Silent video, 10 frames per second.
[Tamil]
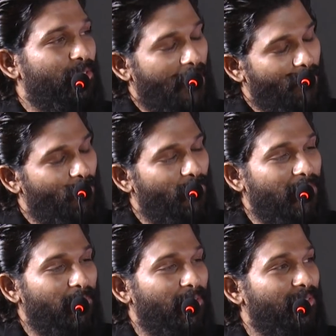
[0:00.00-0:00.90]
சார் தேங்க்யூ
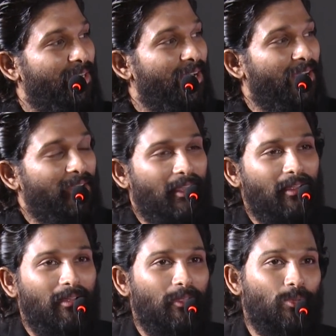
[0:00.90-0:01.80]
வெரி மச்
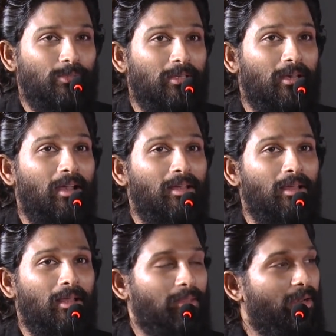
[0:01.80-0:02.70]
நாங்கள் யோசிக்கிற
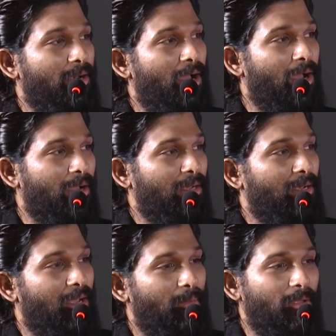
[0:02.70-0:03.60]
ஐடியா அந்த ரா
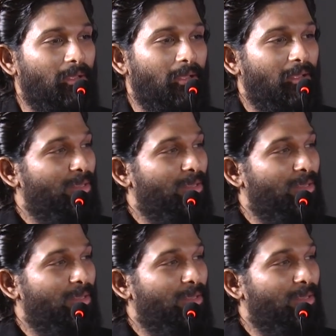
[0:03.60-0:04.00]
இல்லாமல்